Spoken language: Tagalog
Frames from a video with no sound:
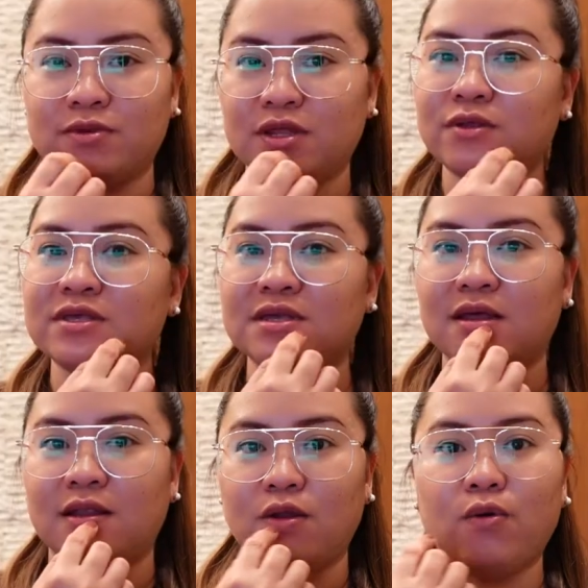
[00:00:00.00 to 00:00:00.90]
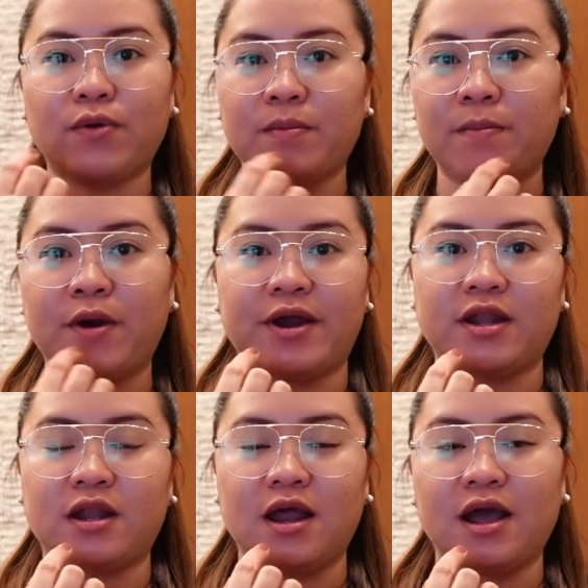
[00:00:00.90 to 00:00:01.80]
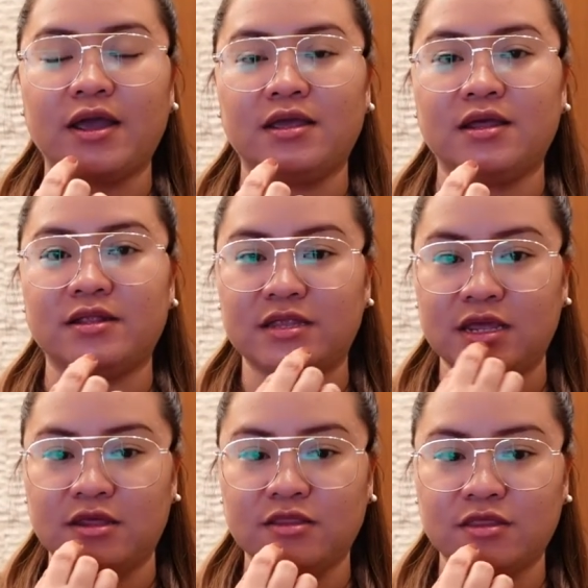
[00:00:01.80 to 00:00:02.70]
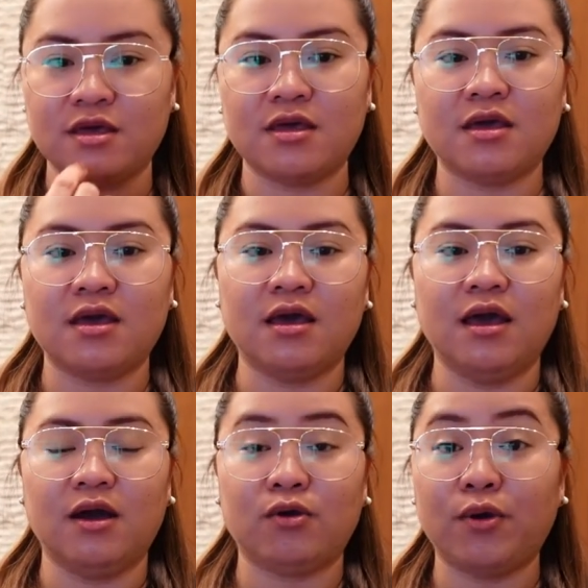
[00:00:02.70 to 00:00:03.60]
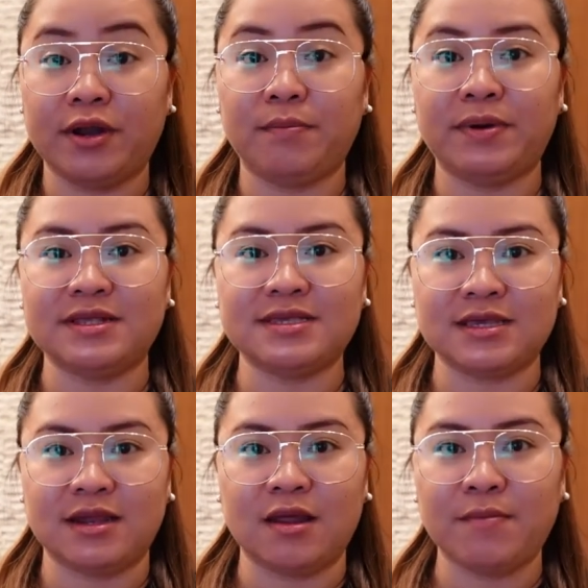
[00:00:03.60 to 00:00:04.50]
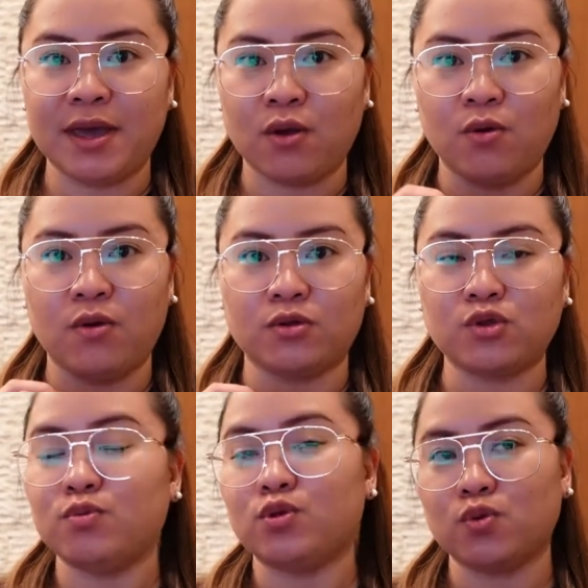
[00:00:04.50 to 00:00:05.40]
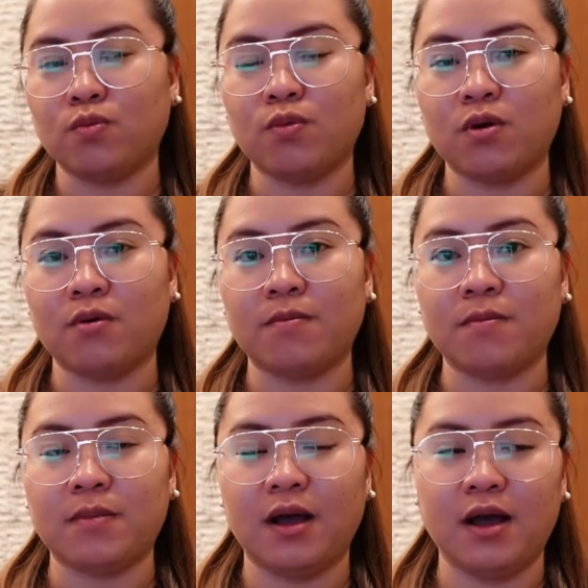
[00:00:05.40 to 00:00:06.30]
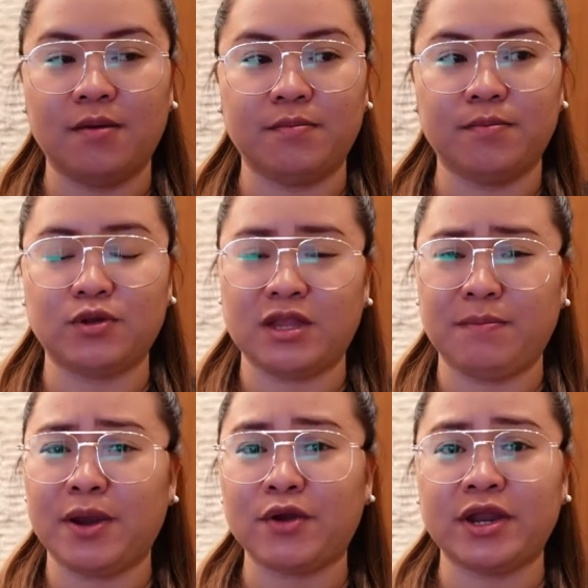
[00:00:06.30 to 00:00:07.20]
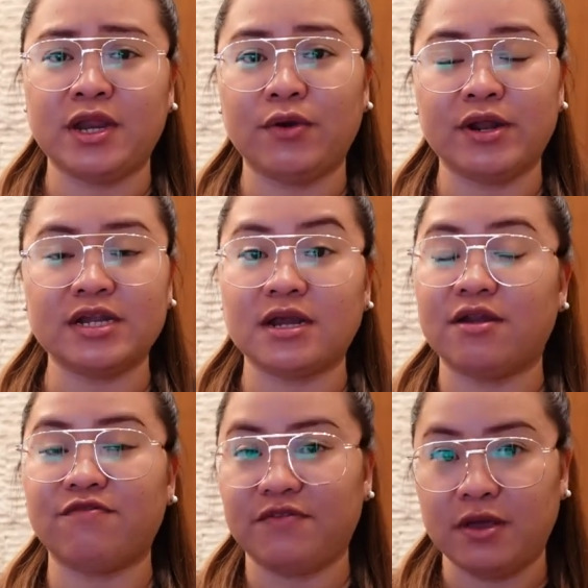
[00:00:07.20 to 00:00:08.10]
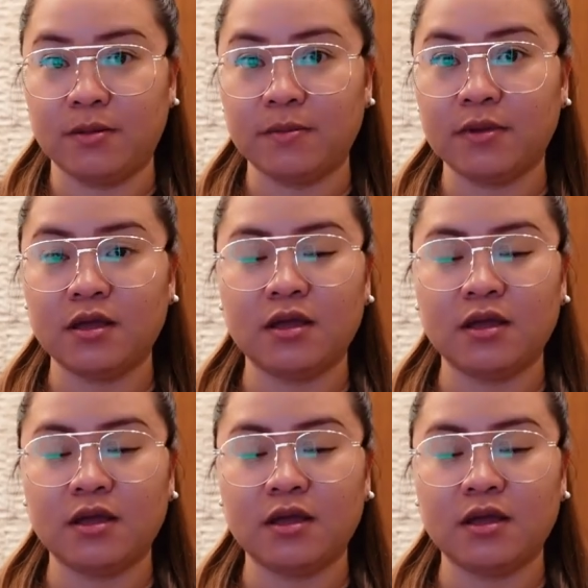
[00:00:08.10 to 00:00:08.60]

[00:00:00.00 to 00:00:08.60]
dito sa lower part ng kanyang teeth, ko napansin na merong tumutubong um, puti. Pero hindi ko na siya na-film.